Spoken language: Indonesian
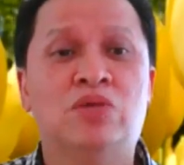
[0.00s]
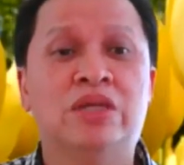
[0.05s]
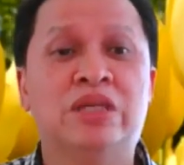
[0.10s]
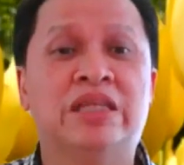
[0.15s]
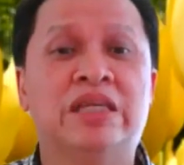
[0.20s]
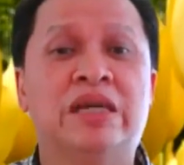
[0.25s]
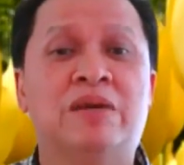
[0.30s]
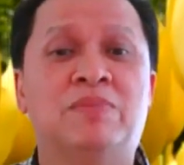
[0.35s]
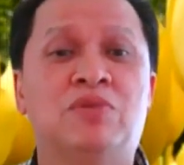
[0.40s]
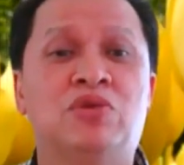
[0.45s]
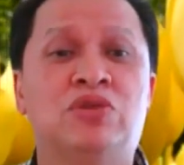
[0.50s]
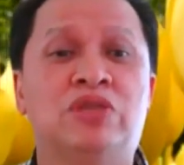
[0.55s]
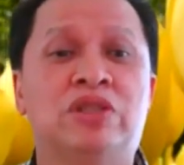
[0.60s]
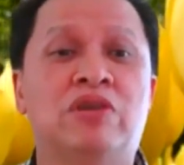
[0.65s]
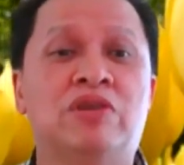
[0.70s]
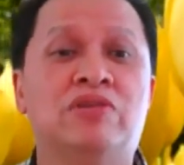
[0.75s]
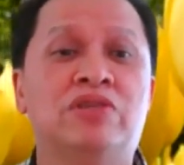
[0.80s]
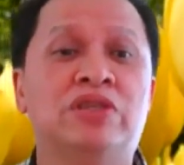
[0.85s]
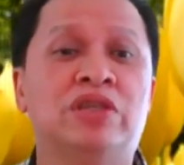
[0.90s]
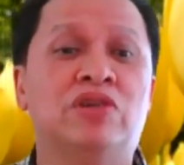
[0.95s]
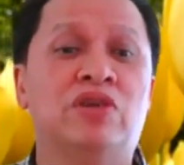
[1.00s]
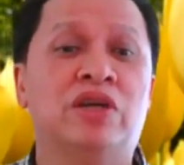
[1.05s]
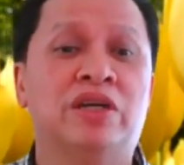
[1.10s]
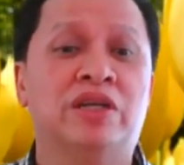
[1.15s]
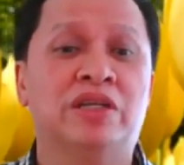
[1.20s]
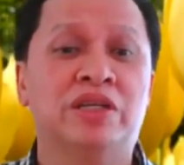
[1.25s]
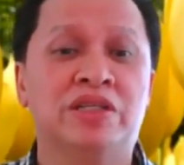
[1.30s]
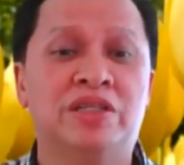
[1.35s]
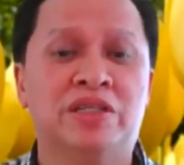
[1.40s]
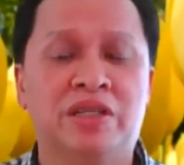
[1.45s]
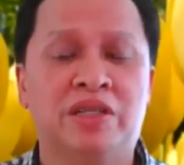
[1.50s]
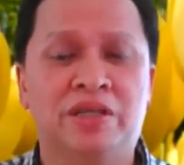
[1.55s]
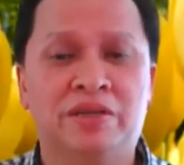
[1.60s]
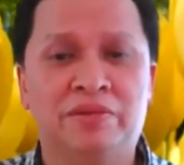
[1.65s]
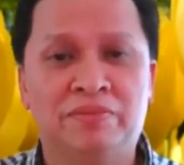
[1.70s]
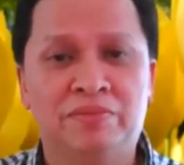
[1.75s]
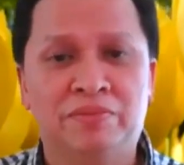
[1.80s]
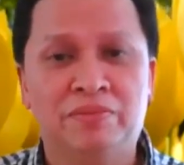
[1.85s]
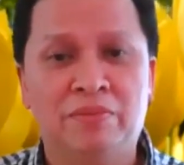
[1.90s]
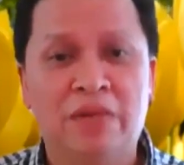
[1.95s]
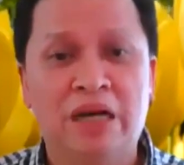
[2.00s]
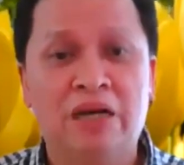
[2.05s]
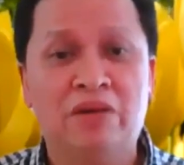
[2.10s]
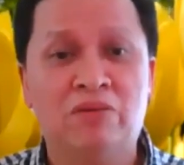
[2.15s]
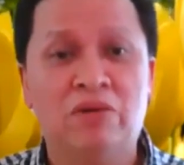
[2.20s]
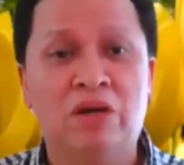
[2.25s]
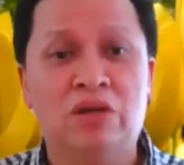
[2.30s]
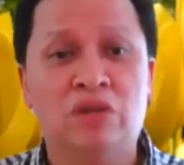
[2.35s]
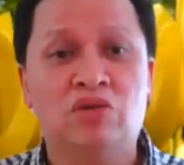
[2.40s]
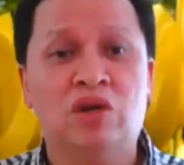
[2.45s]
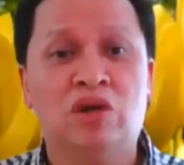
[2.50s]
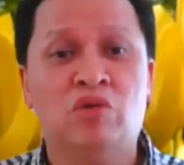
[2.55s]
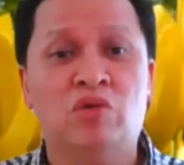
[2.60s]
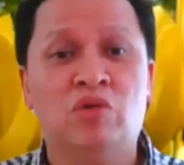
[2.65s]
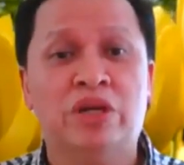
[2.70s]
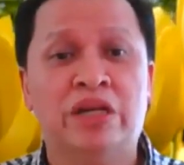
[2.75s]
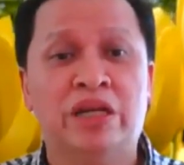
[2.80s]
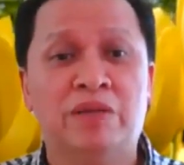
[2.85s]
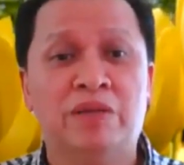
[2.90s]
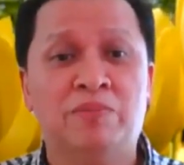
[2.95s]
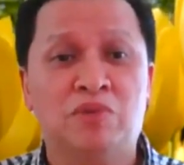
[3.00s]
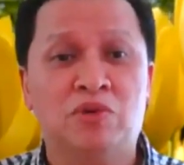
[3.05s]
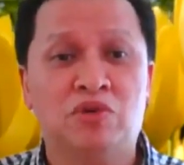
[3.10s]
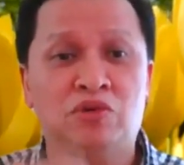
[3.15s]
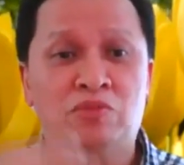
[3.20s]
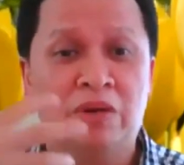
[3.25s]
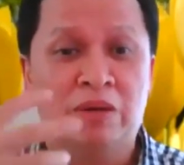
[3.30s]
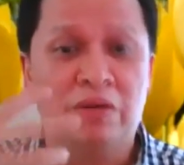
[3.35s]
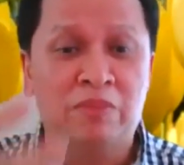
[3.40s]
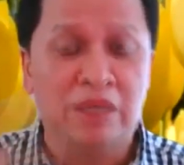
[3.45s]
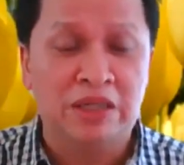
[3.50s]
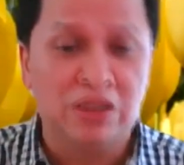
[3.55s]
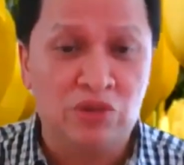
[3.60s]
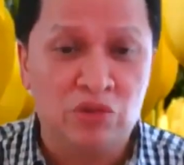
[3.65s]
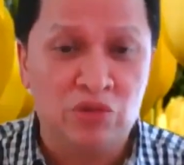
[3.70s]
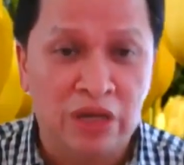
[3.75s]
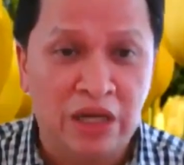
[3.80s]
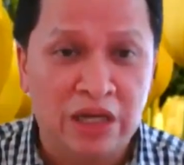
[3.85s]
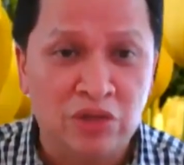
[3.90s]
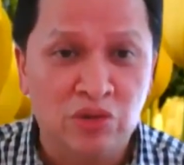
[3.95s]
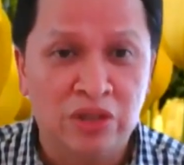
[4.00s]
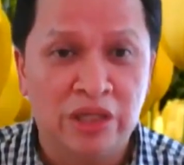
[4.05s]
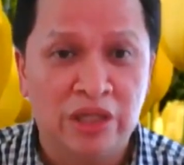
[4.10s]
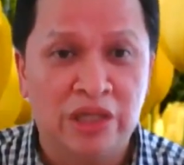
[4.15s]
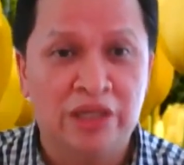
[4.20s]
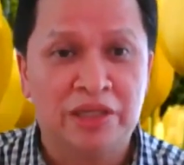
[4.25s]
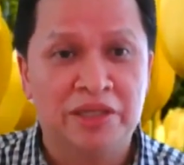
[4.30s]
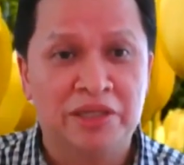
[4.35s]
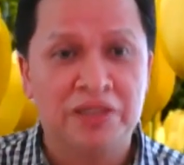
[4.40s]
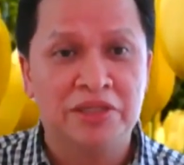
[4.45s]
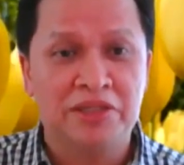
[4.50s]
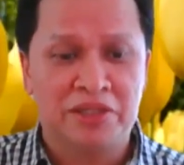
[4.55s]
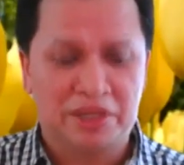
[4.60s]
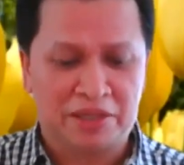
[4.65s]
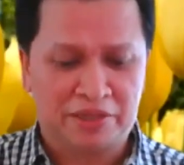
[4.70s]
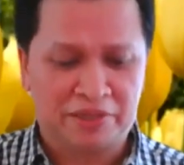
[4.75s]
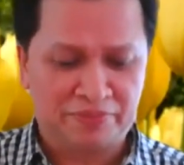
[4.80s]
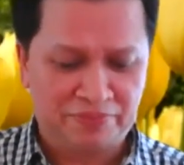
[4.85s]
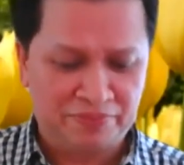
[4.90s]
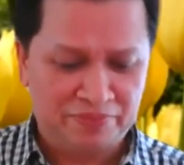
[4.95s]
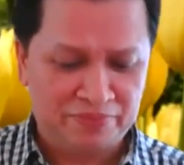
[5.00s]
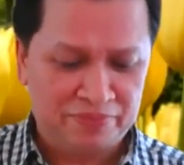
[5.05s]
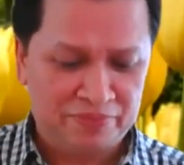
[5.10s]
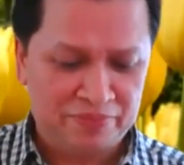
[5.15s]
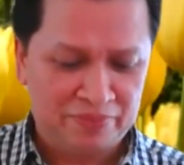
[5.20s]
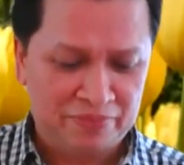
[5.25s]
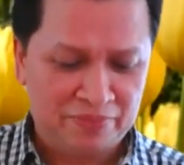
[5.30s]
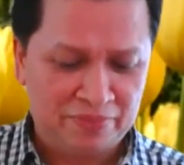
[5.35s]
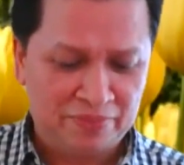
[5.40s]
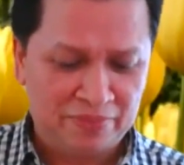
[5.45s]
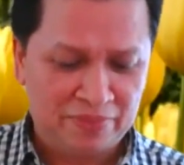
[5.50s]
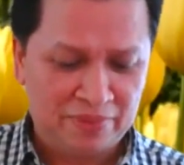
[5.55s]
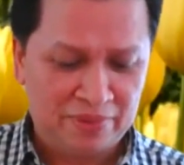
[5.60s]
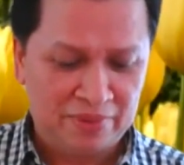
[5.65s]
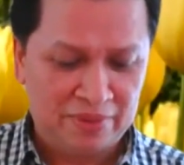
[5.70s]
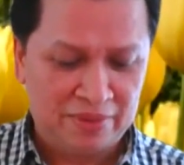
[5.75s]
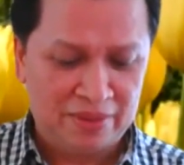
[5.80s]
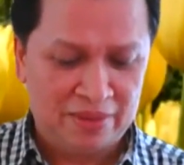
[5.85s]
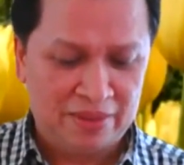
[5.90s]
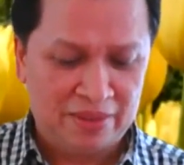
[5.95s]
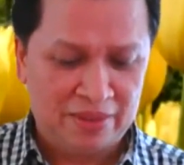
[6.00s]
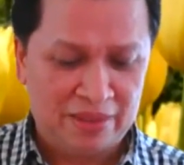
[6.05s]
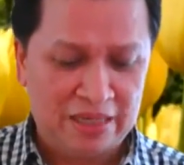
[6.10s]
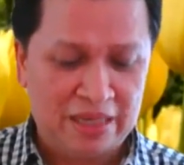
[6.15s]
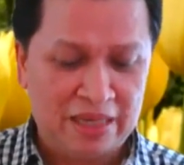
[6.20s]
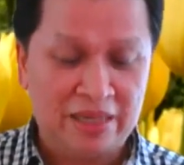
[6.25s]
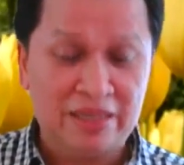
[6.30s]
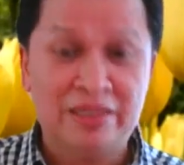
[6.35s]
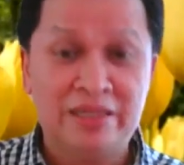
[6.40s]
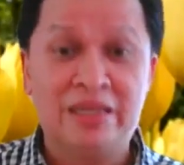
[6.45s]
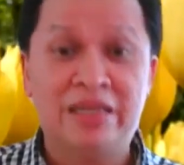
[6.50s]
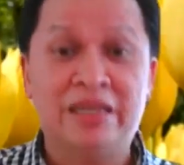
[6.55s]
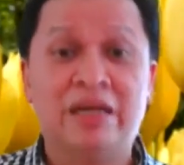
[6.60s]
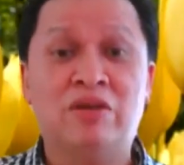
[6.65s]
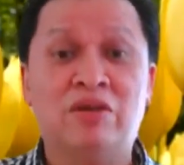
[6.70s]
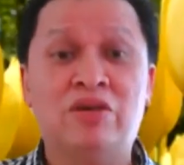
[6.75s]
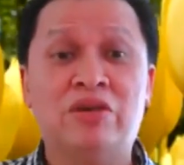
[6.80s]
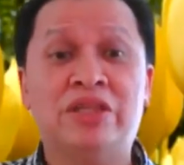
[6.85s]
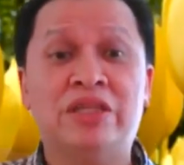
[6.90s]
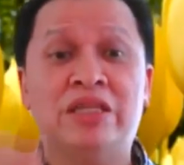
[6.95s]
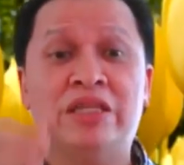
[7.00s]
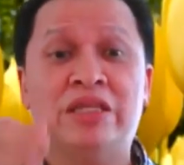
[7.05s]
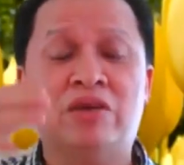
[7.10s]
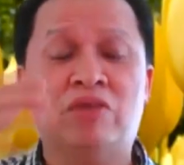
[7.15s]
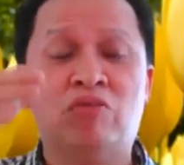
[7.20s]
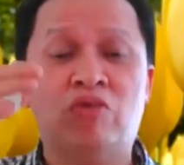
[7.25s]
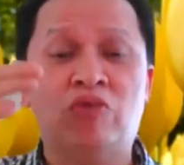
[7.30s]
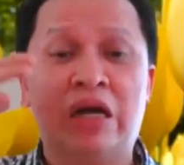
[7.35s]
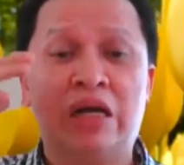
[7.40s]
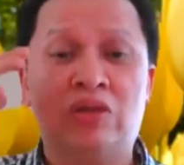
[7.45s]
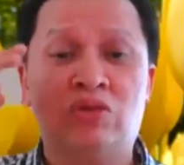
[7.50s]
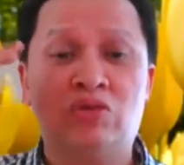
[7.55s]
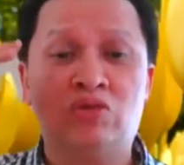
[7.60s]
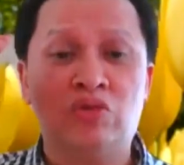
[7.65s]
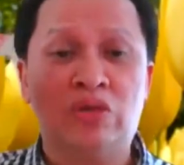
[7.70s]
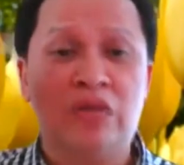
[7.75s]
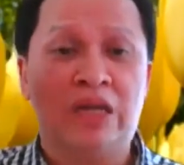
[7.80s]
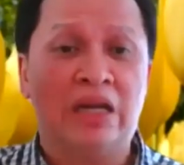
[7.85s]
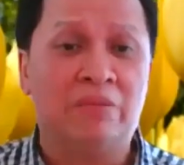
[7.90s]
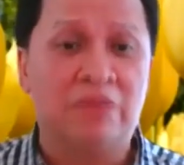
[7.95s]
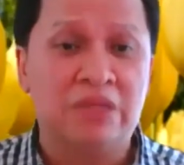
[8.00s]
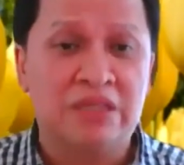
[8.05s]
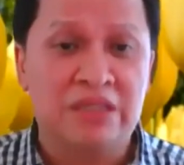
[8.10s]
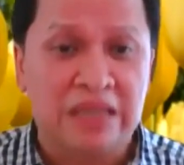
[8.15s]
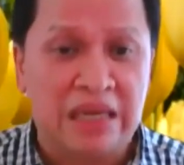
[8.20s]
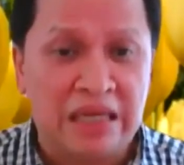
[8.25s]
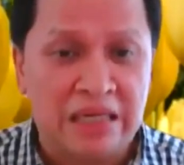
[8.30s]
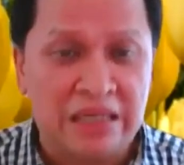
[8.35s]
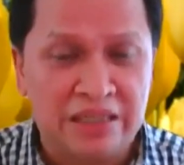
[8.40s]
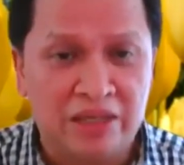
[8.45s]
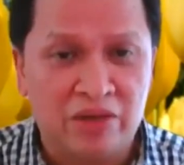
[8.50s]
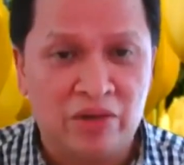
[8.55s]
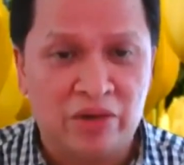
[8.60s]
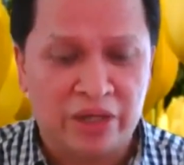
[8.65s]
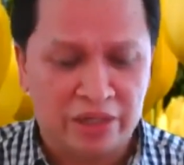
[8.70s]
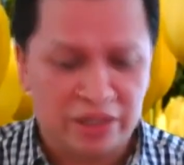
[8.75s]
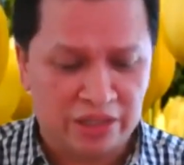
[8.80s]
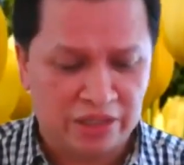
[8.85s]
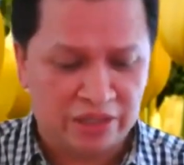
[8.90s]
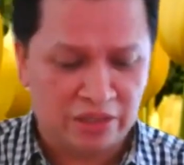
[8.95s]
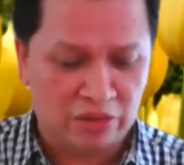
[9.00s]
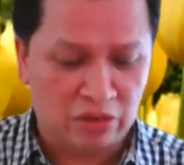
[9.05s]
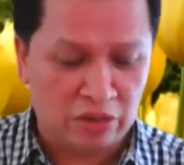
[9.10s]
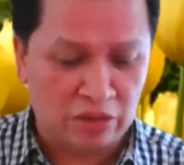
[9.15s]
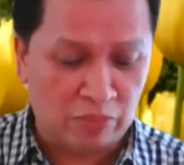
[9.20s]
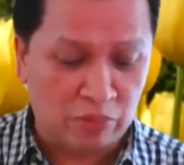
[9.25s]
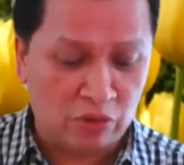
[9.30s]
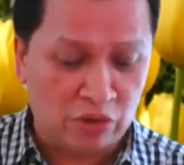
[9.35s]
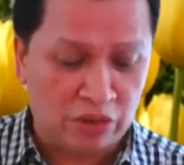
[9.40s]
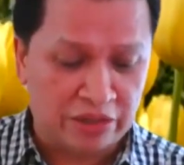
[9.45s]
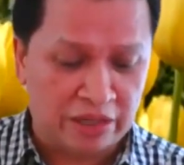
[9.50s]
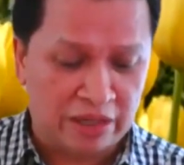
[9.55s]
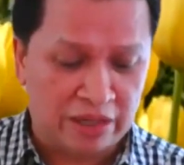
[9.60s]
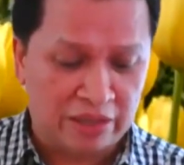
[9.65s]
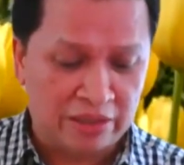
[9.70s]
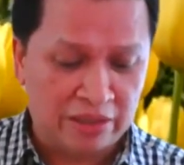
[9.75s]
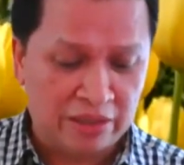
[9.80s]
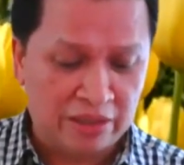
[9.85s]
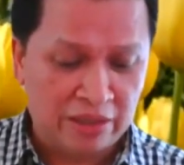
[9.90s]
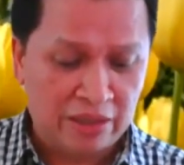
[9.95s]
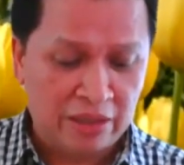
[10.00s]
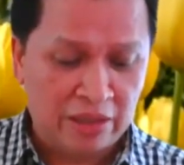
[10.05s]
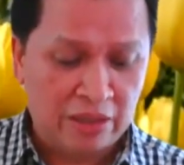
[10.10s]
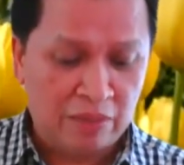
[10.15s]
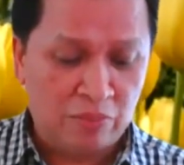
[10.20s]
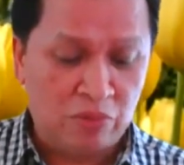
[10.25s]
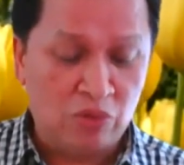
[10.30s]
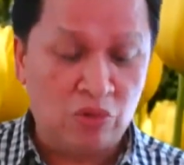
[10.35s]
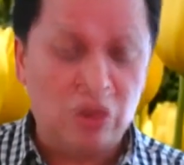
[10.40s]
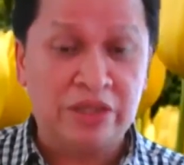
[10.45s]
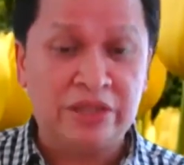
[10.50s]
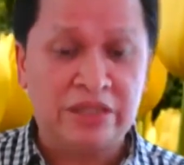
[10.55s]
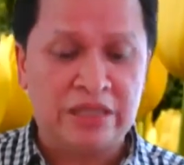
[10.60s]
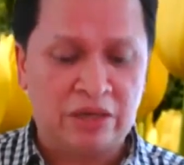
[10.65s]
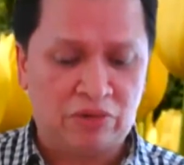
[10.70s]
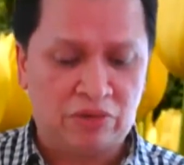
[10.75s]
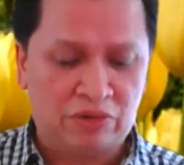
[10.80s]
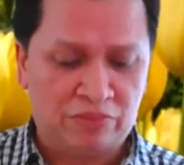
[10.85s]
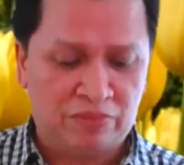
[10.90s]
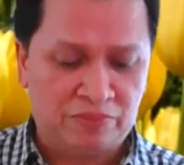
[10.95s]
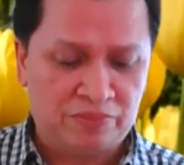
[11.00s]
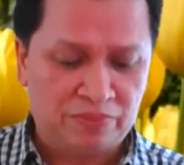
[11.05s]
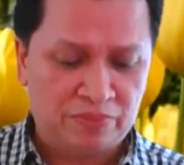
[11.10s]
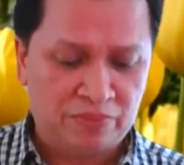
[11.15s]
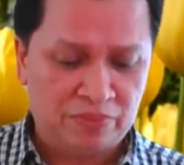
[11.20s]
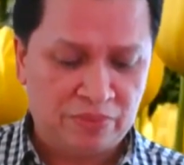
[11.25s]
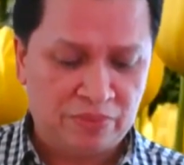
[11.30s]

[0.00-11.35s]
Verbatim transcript: Udah 30 tahun jadi orang Kristen. Bahkan waktu keluar dari perut mamanya sudah langsung jadi Kristen. Ya, jadi kalau ditinjau waktu sudah lama sekali jadi orang Kristen, udah puluhan Puluhan tahun.